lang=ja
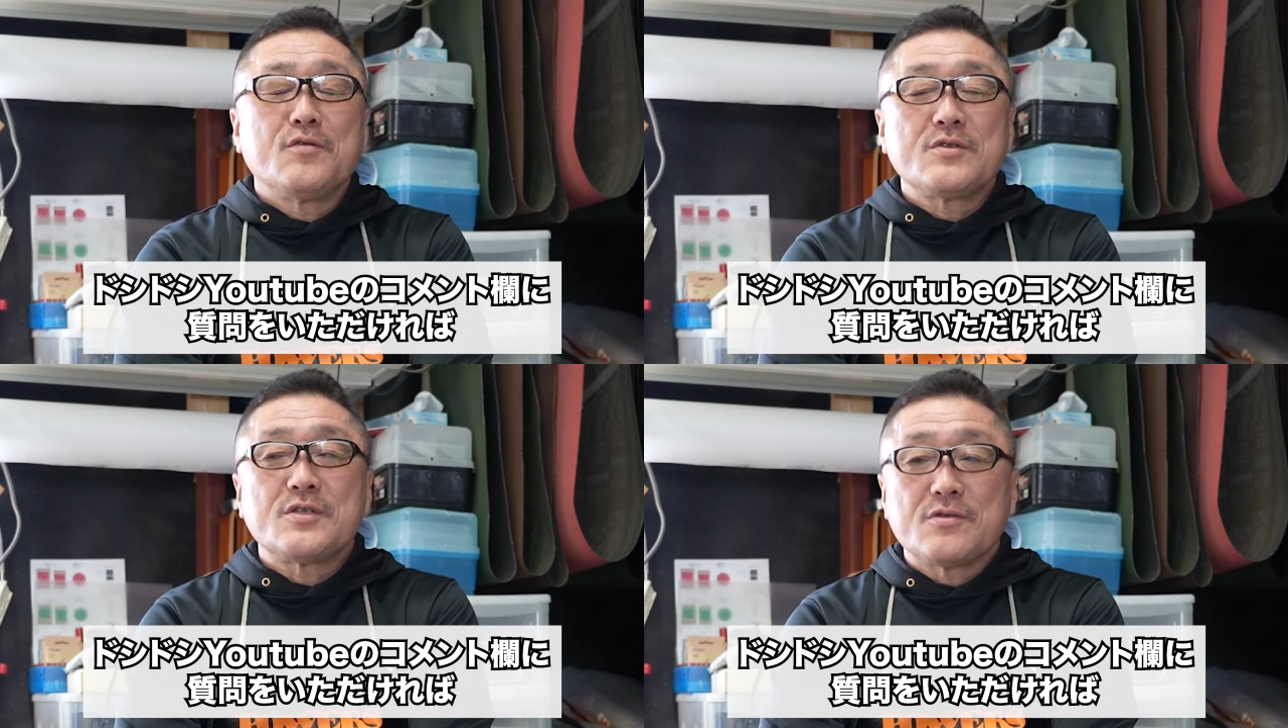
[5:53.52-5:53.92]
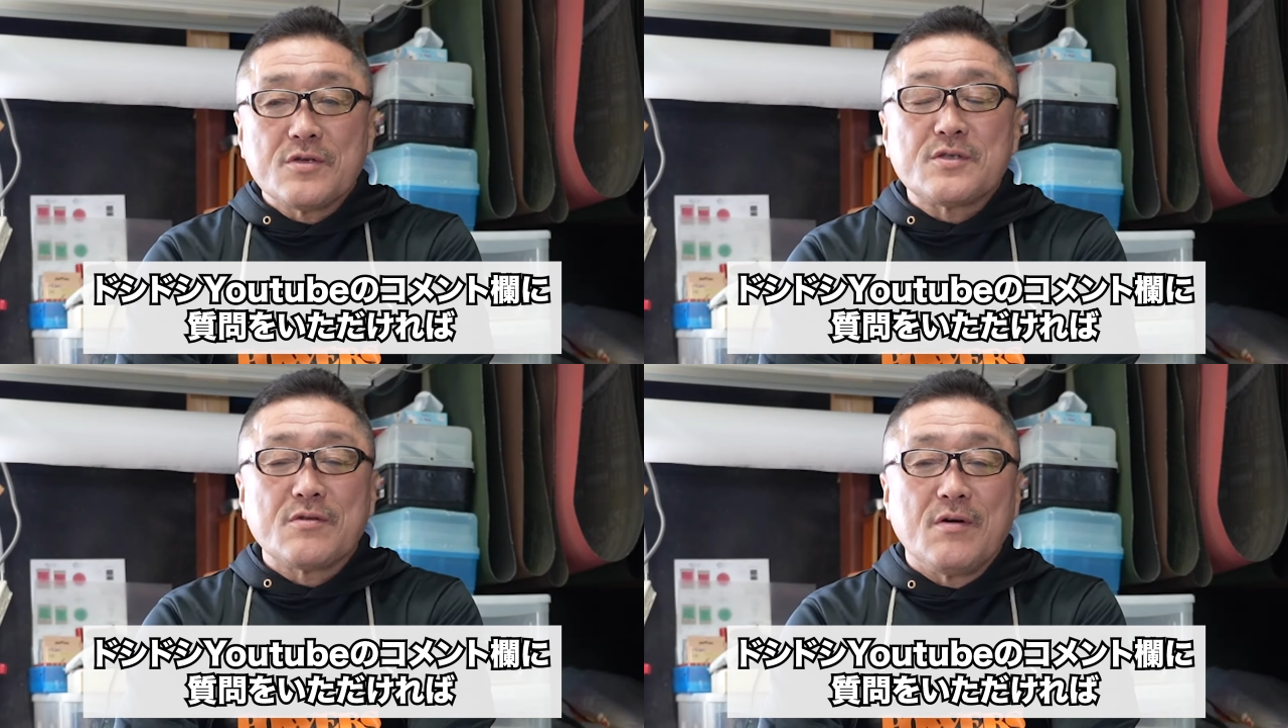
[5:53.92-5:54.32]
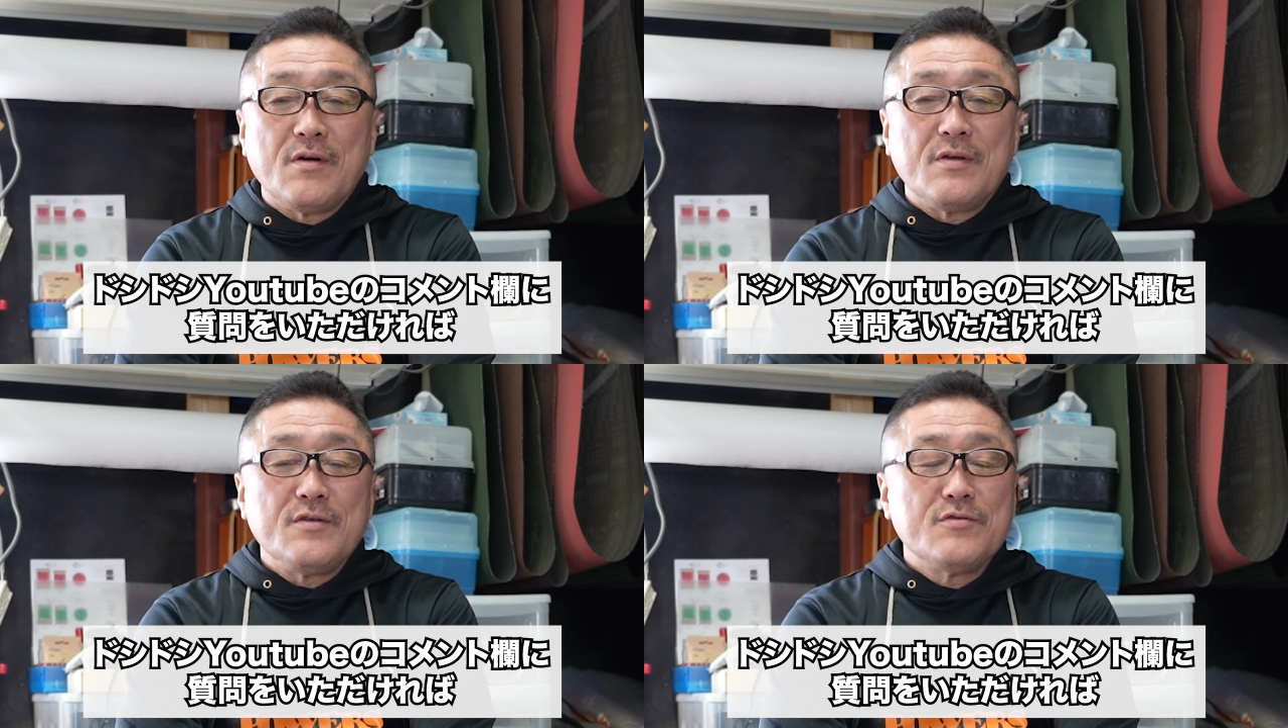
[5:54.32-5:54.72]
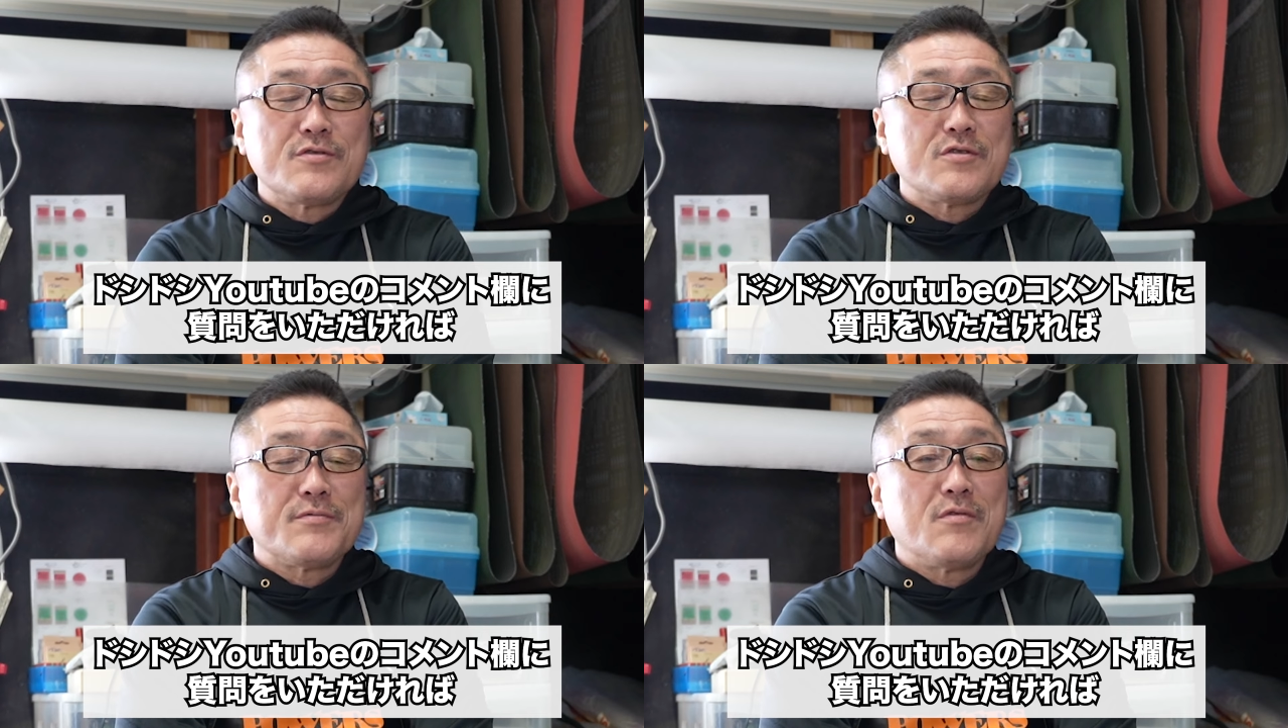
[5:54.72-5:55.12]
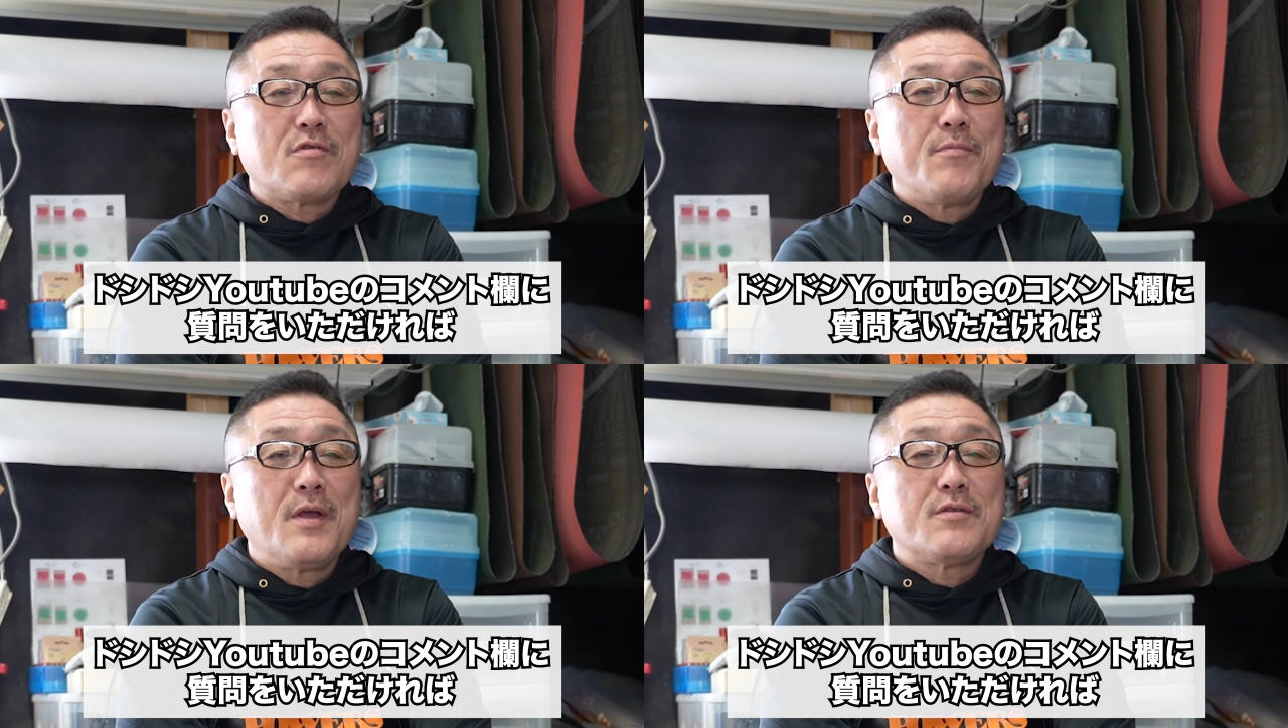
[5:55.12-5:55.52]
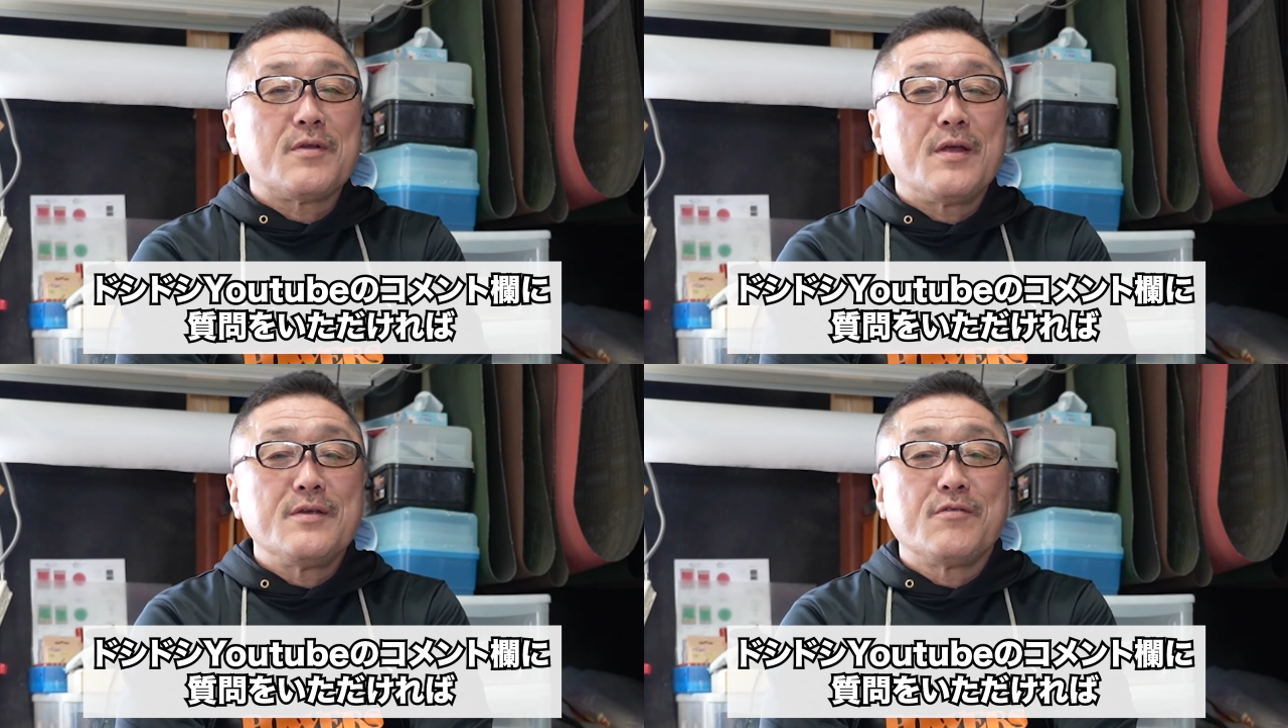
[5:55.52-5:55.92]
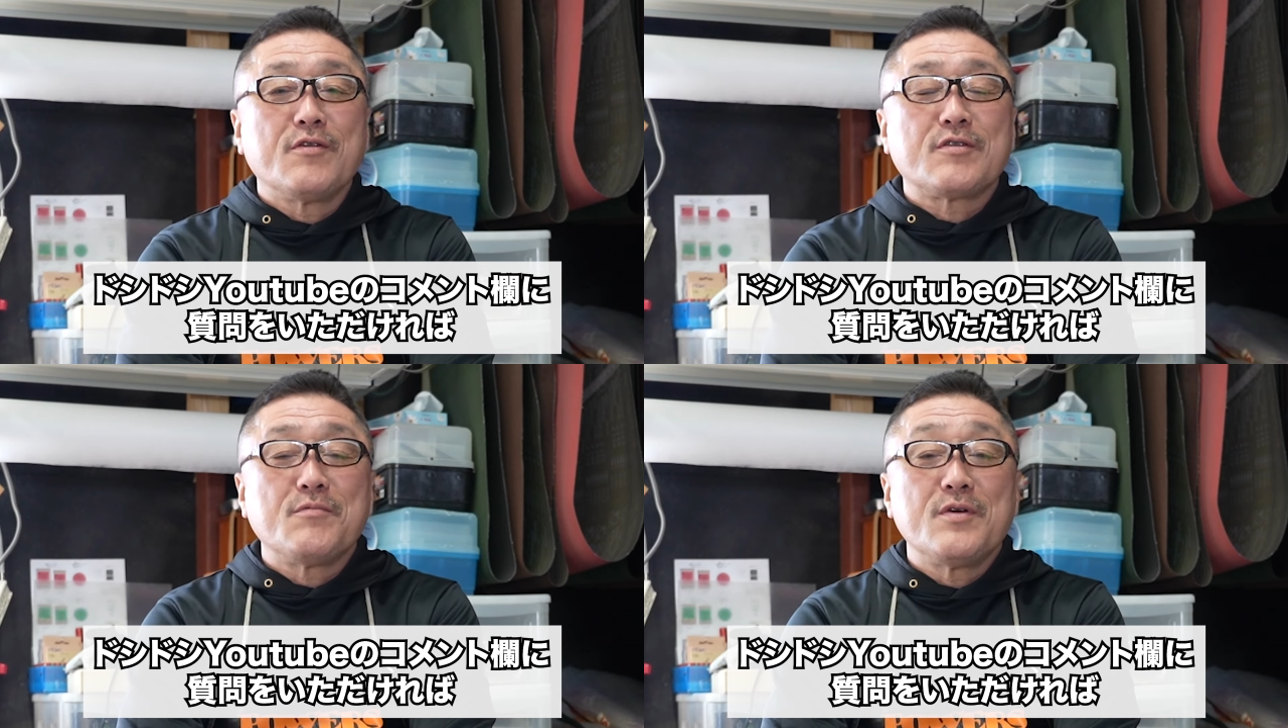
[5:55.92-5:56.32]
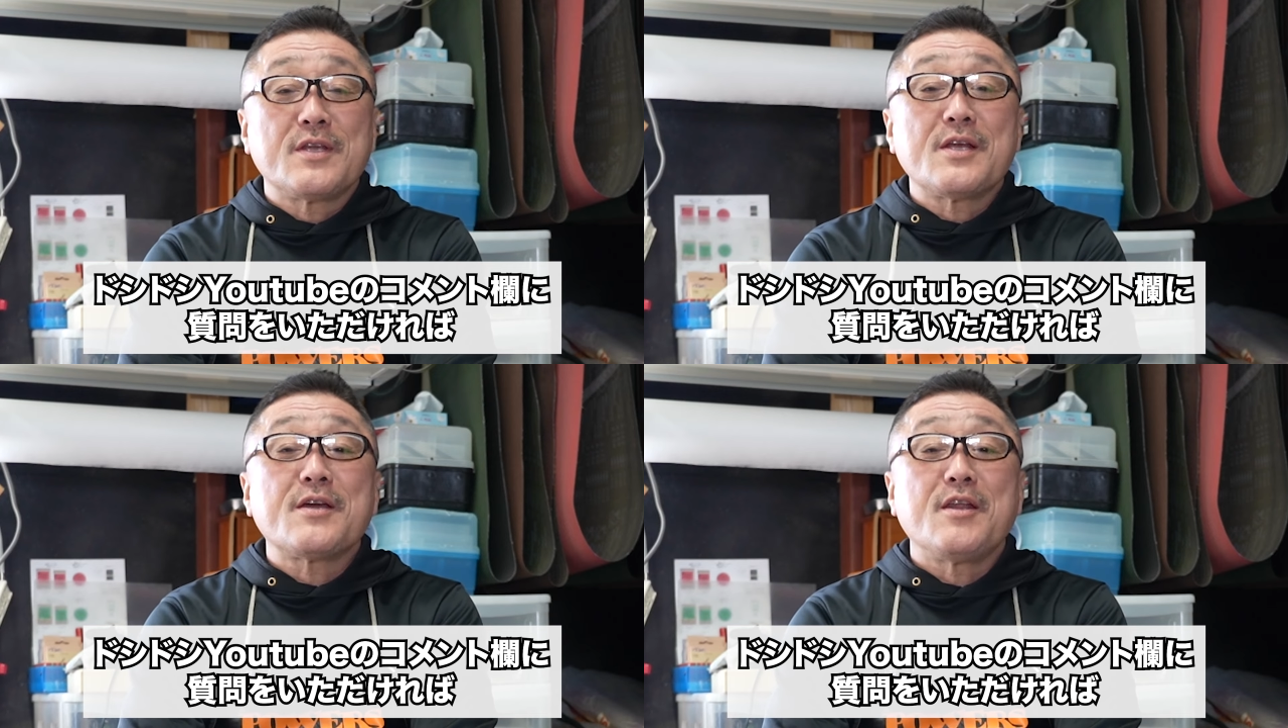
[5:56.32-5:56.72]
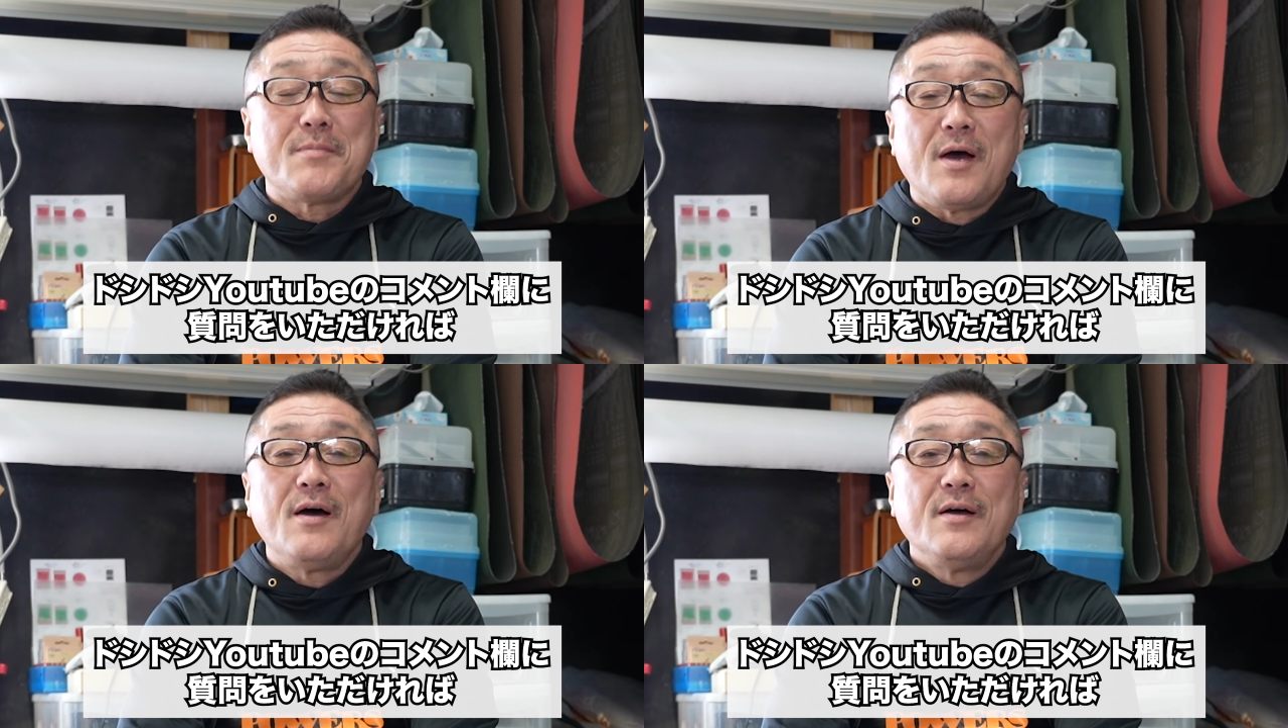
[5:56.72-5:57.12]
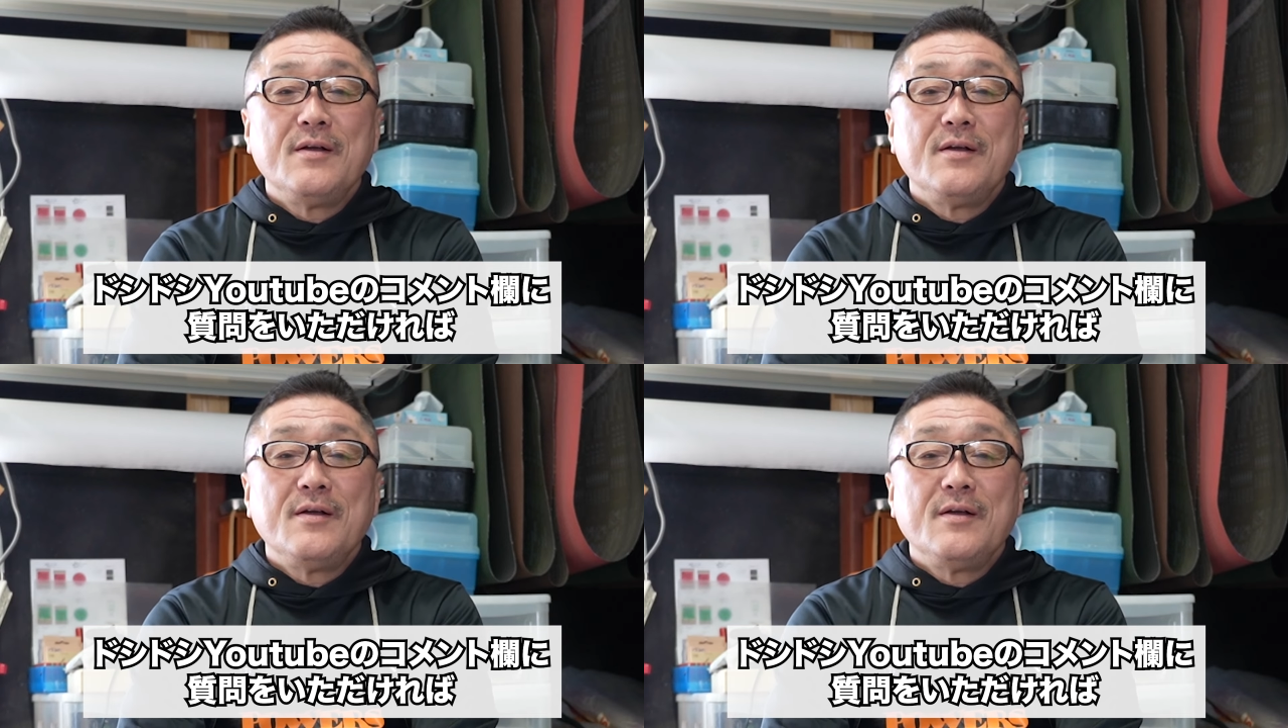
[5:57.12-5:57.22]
どしどしと YouTube のコメント欄にご質問いただければ